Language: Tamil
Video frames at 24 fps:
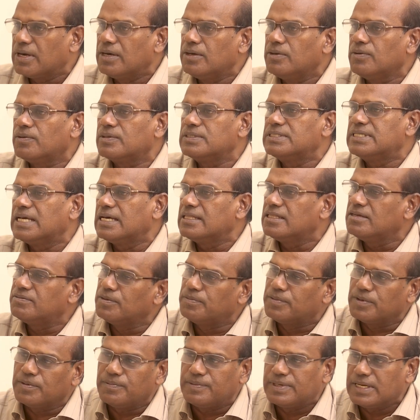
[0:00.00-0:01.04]
ரெண்டு வரும் சேர்ந்து
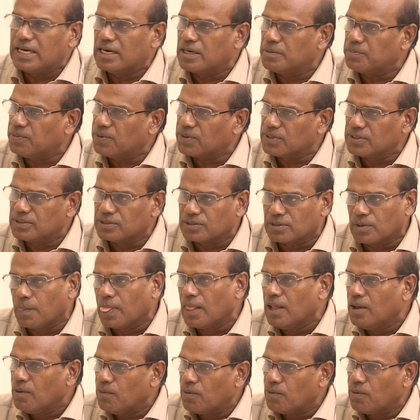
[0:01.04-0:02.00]
ஃபிஃப்டி ஃபிஃப்டி ஆட்டு போகிறதுக்கும்